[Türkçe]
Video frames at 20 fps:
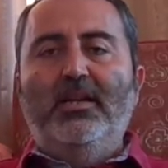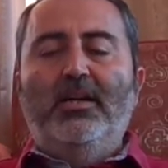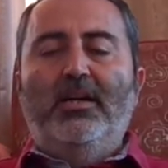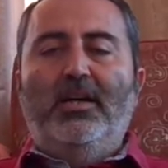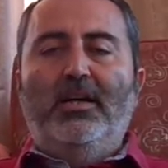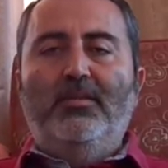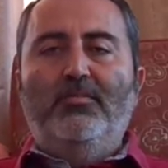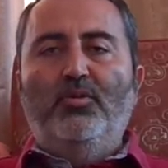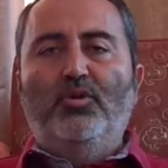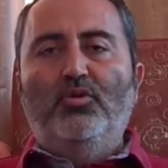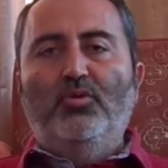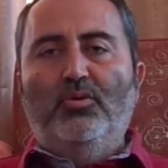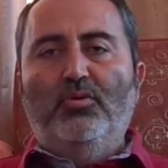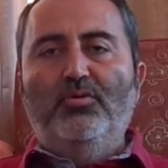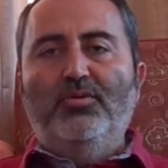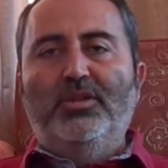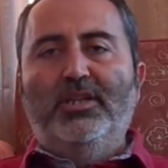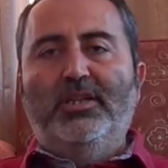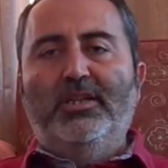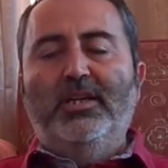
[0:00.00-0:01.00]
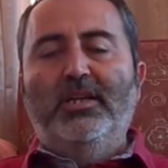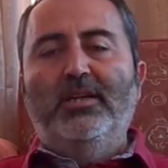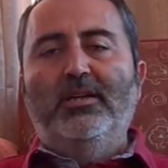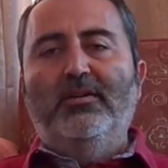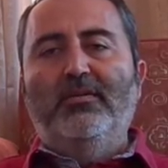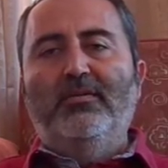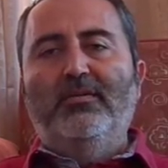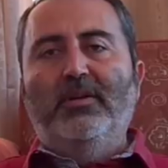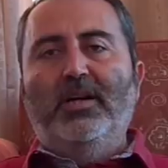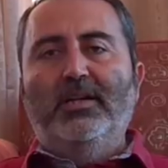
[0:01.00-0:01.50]
Hal böyle olunca da
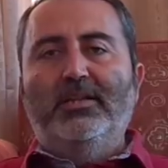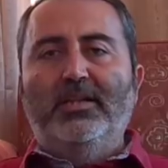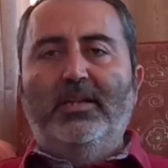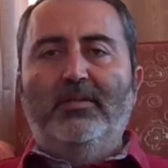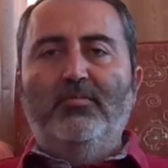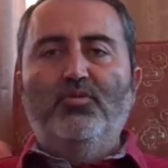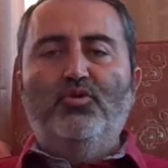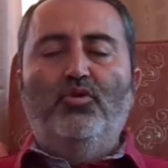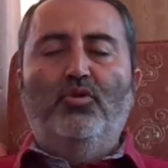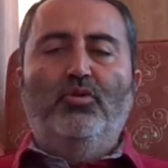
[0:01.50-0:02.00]
aktarmış